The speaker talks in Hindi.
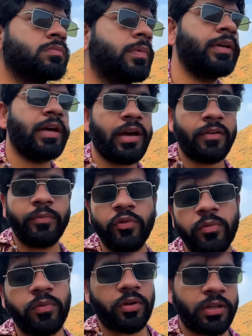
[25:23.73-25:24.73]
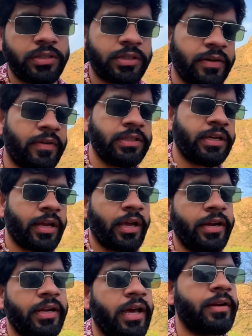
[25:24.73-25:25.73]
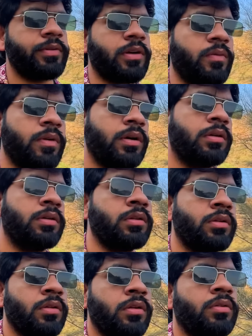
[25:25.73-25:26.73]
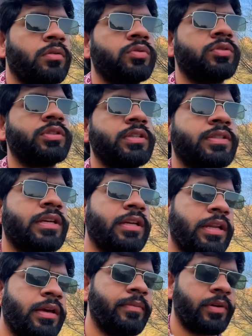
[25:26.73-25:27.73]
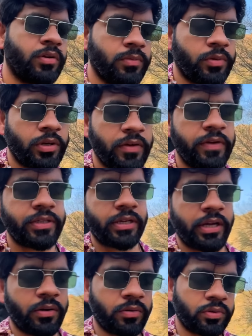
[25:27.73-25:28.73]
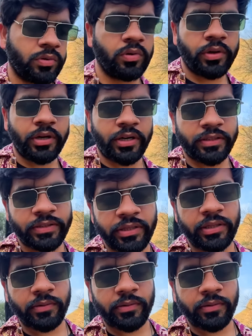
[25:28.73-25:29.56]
बट यहाँ व्यू बहुत अच्छा है वहाँ जाके गिटार बजाऊंगा उस चीज़ के लिए मेरे को मोटिवेशन है और तो कोई इंटरेस्ट नहीं था